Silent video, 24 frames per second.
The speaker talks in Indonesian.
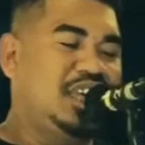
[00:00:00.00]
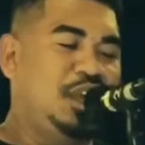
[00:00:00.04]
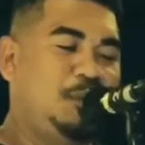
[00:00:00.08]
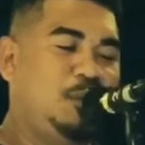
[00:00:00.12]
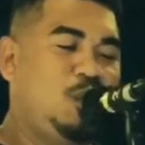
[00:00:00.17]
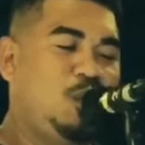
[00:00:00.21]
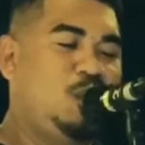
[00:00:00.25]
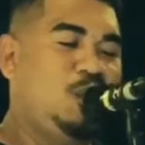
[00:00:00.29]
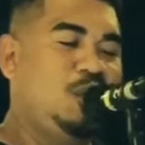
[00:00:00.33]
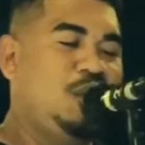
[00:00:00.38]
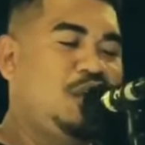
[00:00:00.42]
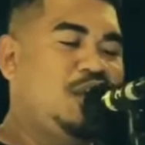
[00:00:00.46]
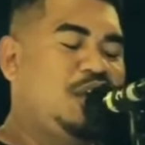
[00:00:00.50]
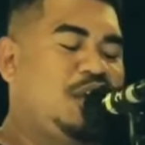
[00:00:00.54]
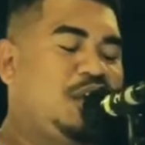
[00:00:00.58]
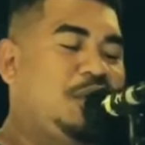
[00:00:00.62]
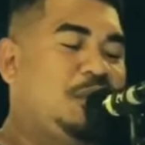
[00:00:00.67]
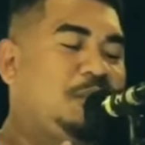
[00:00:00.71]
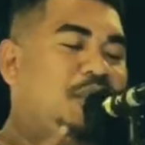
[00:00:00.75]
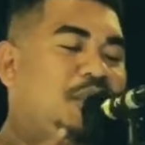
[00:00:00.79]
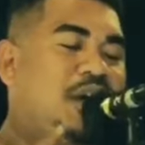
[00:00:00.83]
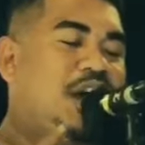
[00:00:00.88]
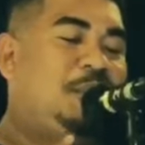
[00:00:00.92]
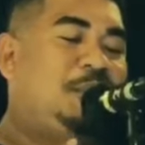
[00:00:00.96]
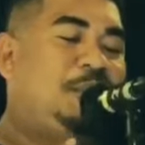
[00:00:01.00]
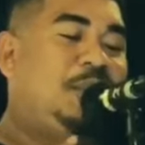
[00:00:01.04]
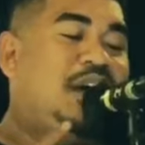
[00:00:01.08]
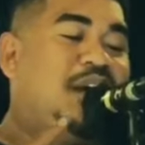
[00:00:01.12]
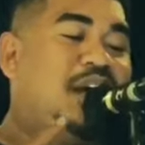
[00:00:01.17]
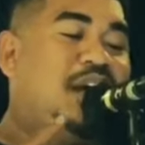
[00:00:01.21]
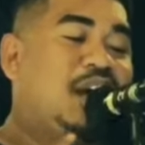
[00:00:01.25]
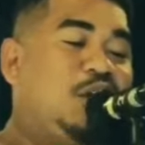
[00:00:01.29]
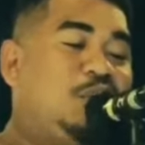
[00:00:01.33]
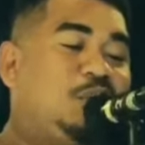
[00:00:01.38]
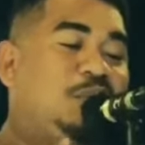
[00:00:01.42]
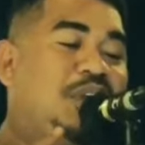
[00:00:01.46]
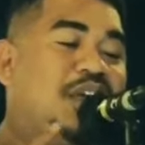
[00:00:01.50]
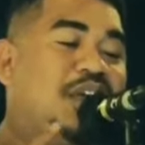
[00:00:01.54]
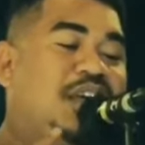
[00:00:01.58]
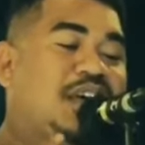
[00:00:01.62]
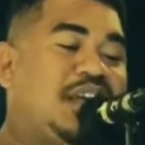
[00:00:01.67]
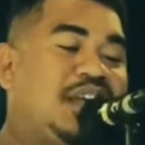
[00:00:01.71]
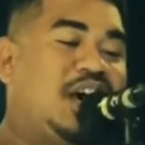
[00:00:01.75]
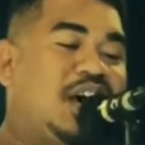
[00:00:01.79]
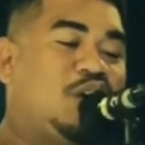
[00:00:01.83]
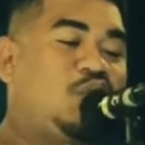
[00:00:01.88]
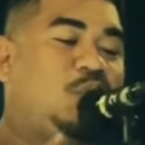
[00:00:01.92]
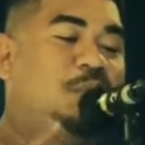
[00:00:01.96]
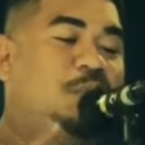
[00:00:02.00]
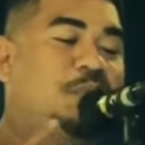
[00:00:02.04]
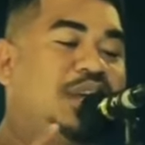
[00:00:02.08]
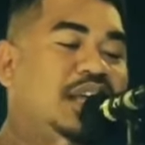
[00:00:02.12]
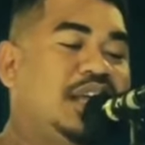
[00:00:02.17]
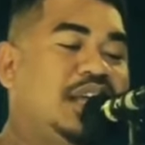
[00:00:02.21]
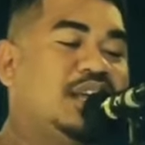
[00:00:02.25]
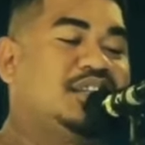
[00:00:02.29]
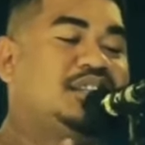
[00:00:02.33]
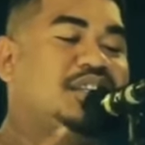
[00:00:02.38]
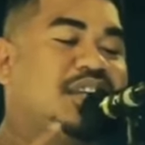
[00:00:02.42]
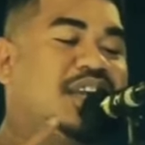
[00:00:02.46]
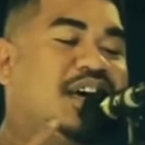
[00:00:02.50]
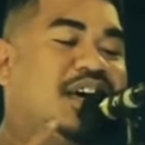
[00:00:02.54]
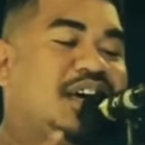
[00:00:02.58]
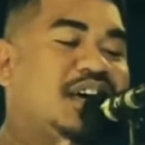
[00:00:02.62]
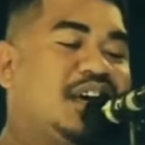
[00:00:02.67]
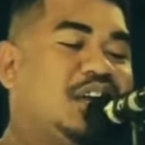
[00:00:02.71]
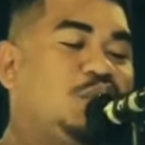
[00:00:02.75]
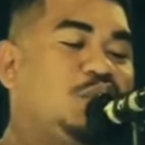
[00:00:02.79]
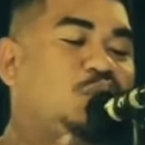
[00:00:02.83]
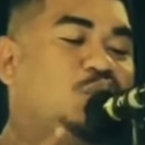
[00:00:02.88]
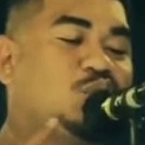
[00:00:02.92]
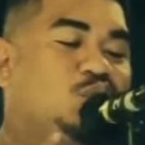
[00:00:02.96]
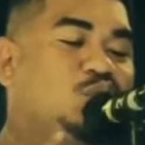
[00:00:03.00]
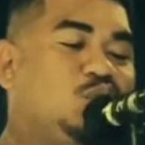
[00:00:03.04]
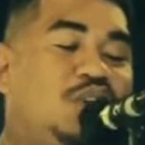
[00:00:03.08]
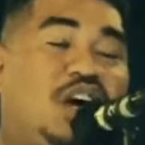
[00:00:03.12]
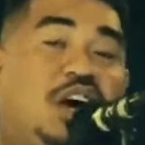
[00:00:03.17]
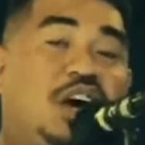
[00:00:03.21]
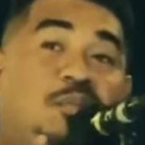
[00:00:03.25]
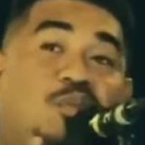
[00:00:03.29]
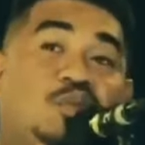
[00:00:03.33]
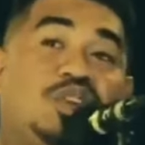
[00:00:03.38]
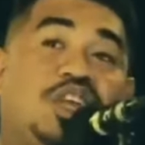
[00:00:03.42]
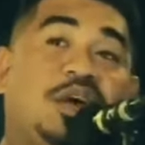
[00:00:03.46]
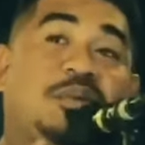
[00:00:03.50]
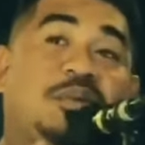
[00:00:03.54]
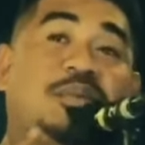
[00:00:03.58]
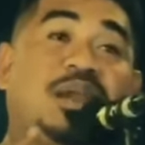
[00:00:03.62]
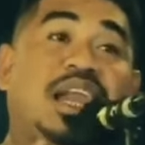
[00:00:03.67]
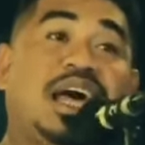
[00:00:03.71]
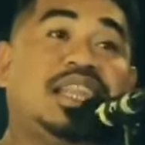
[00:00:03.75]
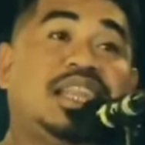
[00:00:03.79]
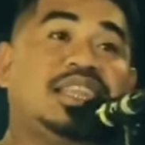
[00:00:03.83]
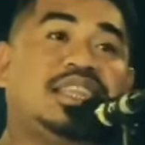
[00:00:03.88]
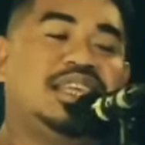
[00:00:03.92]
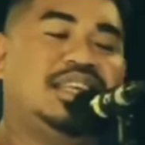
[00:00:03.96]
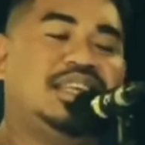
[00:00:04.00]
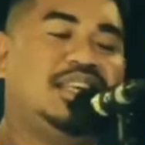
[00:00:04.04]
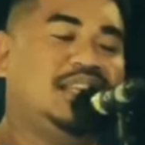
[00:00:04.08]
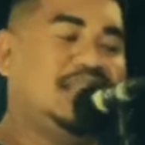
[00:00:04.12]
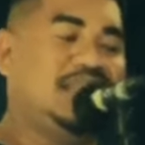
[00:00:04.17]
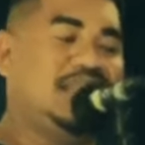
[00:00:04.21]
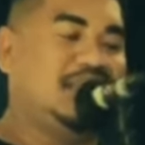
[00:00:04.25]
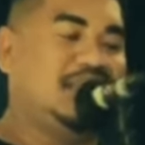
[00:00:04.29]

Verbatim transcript: Ibu, mengapa engkau berikan aku bedil sedangkan ku sudah punya belati?